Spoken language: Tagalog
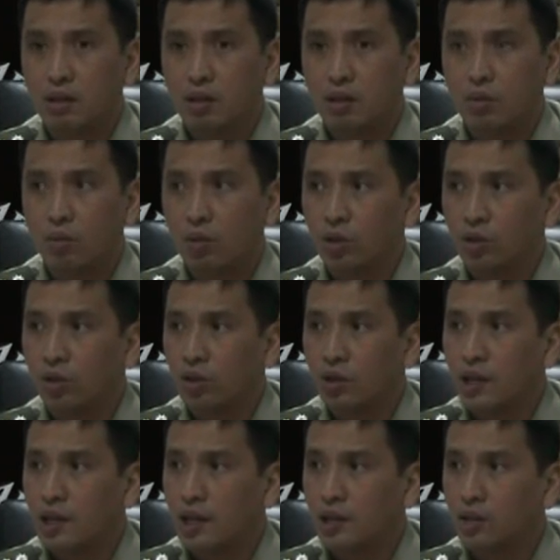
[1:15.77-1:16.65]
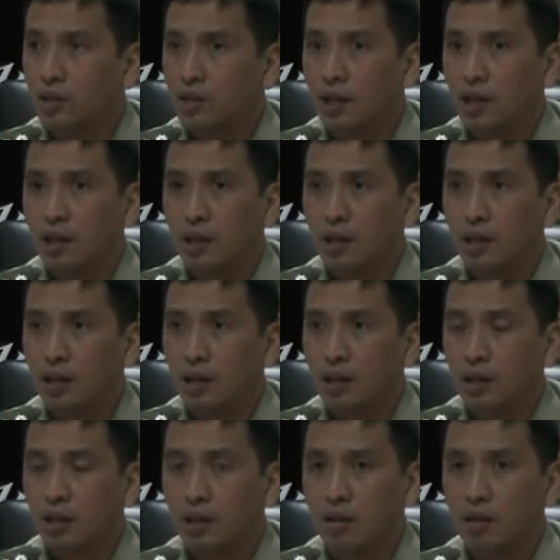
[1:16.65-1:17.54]
water cannon ng
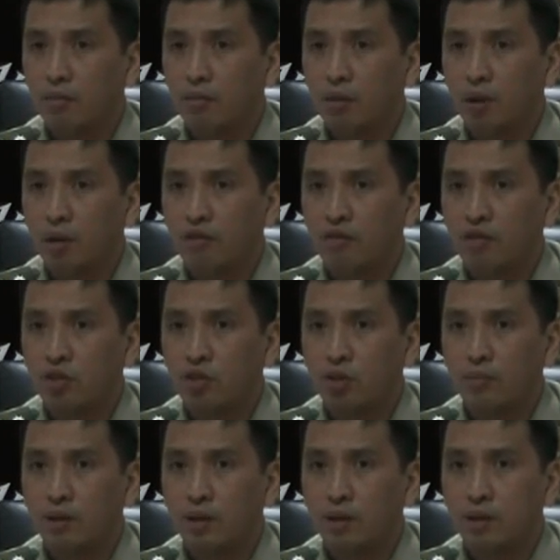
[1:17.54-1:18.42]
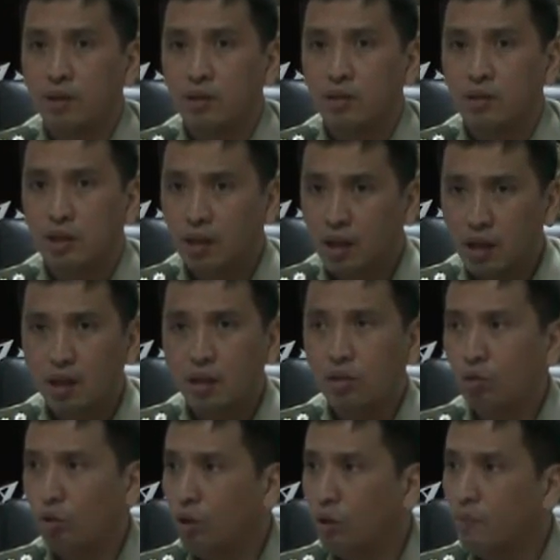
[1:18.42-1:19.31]
ating uh, mga fishermen, sila ay
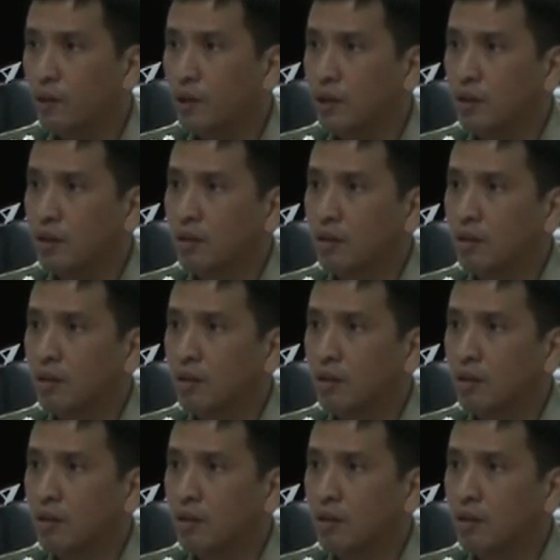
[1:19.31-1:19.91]
tuloy pa rin